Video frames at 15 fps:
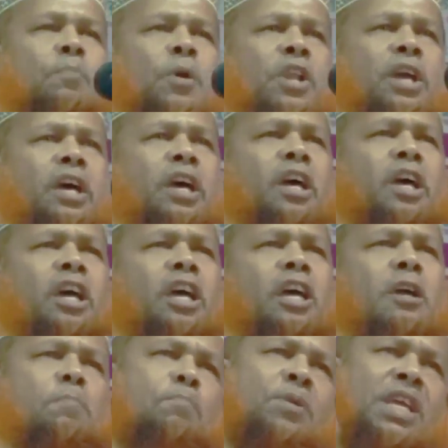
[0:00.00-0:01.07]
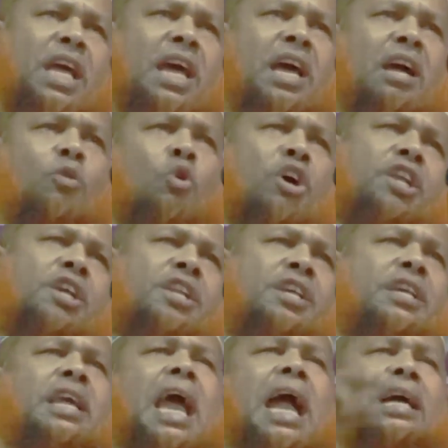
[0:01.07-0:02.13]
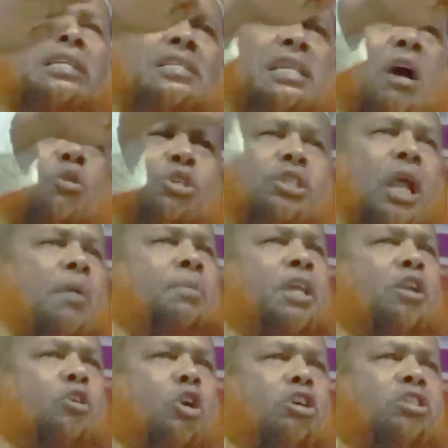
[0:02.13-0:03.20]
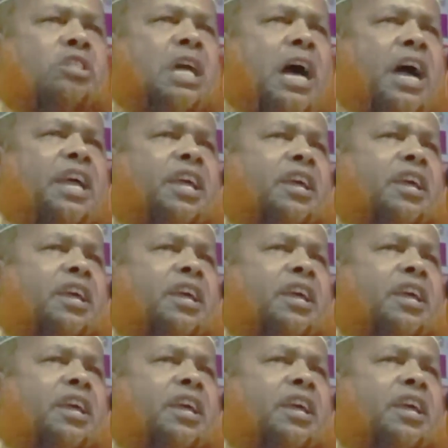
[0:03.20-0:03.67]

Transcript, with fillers: তারপরে বিয়ে করিনি একটাও স্বামীর খোঁজ